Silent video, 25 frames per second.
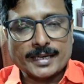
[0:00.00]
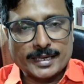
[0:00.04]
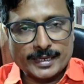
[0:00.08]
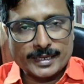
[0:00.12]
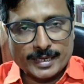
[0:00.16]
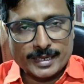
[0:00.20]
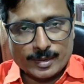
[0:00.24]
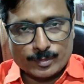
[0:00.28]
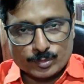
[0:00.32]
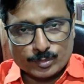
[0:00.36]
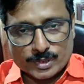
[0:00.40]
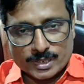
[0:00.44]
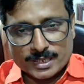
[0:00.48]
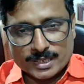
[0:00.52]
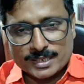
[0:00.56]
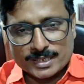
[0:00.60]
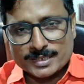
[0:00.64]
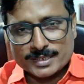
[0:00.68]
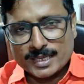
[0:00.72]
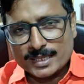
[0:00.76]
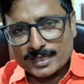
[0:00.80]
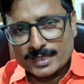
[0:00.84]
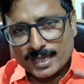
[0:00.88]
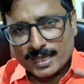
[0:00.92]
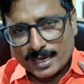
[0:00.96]
टेलीग्राम चैनल
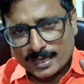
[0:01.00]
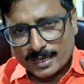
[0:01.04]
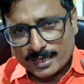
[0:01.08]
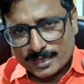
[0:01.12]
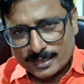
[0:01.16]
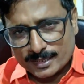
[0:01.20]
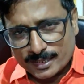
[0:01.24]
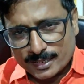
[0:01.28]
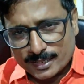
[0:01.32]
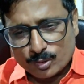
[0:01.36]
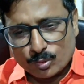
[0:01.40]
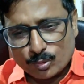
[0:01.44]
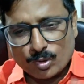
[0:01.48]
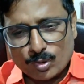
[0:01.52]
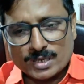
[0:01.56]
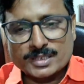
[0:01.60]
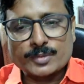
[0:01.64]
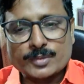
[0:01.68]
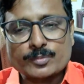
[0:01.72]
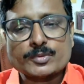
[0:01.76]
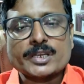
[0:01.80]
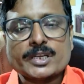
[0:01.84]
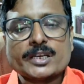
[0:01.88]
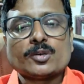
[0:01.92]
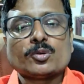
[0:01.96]
साथ ही आर के ट्रेडिंग
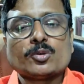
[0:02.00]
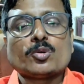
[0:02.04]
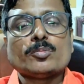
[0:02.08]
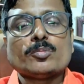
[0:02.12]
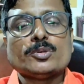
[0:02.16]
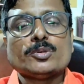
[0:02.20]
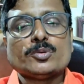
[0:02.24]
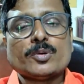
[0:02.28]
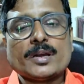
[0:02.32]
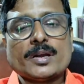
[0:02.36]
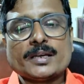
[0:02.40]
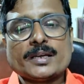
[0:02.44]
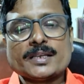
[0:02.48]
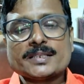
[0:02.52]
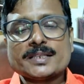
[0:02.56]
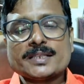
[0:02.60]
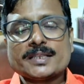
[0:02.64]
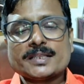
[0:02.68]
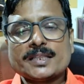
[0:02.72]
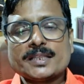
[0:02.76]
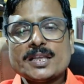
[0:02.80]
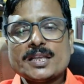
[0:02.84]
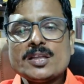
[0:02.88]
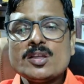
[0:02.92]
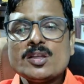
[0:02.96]
व्हाट्सएप चैनल को भी ज्वाइन कर
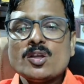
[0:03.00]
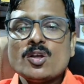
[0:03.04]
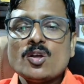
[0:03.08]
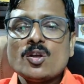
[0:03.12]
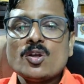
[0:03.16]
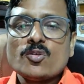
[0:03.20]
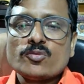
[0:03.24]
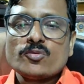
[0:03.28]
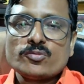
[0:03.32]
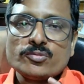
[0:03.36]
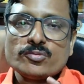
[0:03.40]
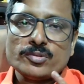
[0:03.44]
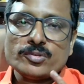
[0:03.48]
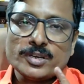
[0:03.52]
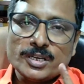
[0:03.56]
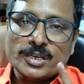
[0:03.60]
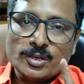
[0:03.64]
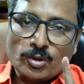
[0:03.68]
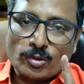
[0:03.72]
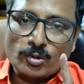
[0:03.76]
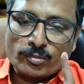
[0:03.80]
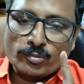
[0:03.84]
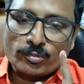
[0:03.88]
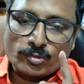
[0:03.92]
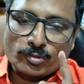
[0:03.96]
सकते हैं फ्री
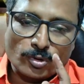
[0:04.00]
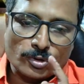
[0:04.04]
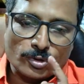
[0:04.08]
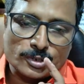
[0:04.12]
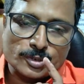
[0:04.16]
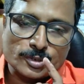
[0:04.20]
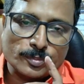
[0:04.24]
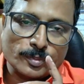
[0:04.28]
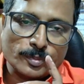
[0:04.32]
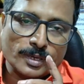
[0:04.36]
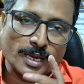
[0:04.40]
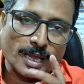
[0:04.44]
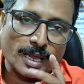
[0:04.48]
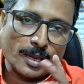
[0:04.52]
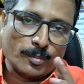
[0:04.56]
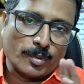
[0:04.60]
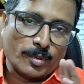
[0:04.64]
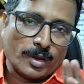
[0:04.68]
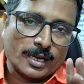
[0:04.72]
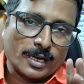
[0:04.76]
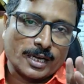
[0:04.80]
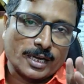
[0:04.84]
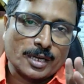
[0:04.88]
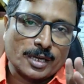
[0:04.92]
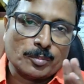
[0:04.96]
ऑफ कॉस्ट में लाइव
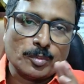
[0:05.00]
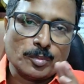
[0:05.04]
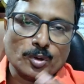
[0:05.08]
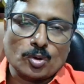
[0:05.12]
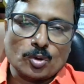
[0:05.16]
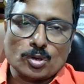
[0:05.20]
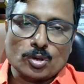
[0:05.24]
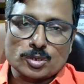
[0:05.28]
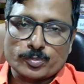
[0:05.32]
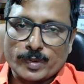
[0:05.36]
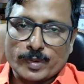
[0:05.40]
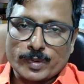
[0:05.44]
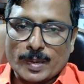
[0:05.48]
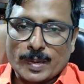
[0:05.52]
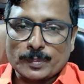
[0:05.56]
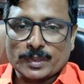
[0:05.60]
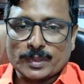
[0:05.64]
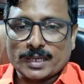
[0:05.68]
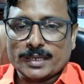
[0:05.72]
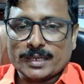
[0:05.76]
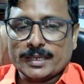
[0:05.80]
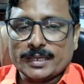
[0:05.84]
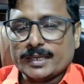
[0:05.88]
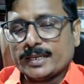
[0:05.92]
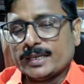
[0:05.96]
मार्केट में कॉल्स प्राप्त
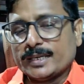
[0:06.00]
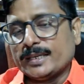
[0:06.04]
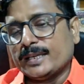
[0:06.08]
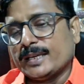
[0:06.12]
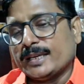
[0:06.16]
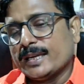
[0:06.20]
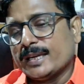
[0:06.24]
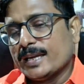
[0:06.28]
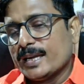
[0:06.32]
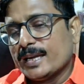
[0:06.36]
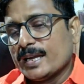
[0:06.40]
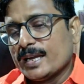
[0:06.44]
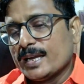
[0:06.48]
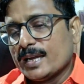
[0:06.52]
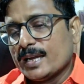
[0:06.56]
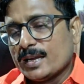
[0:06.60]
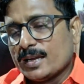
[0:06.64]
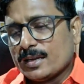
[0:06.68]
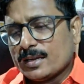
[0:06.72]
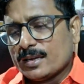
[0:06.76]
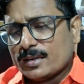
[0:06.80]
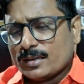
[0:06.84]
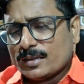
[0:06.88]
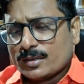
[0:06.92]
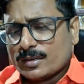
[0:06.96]
करने के लिए
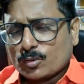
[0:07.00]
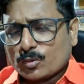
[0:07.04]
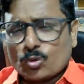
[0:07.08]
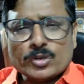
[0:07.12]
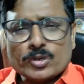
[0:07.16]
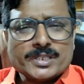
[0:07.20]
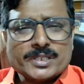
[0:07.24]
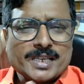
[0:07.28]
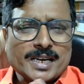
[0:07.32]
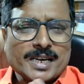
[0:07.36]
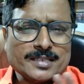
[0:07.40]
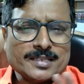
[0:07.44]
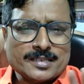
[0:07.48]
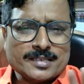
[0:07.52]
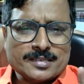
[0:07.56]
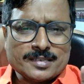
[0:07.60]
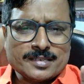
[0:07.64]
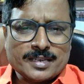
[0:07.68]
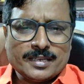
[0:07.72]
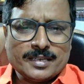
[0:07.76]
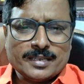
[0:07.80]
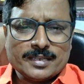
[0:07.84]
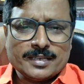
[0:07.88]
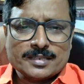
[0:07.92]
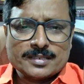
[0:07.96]
कोई चार्जेस
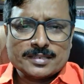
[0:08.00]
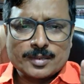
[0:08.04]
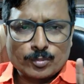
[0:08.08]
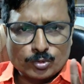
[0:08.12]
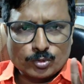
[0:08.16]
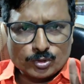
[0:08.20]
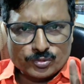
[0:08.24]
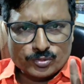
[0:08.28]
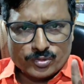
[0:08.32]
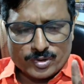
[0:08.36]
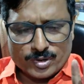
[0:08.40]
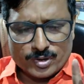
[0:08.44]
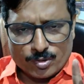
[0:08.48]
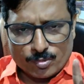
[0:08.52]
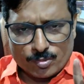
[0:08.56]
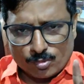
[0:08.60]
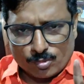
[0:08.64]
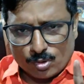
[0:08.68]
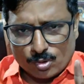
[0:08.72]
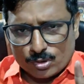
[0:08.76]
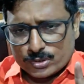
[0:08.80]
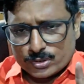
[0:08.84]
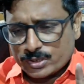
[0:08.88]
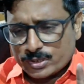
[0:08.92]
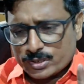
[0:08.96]
नहीं है सब कुछ फ्री ऑफ
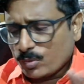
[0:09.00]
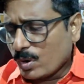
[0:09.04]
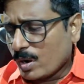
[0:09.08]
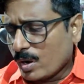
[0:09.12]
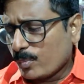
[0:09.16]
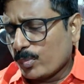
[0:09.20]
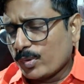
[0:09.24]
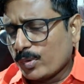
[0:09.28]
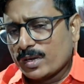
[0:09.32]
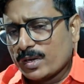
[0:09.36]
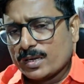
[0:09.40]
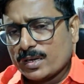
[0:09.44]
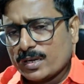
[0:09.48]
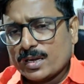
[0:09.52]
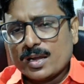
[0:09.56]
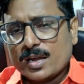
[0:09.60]
कॉस्ट है वहाँ पर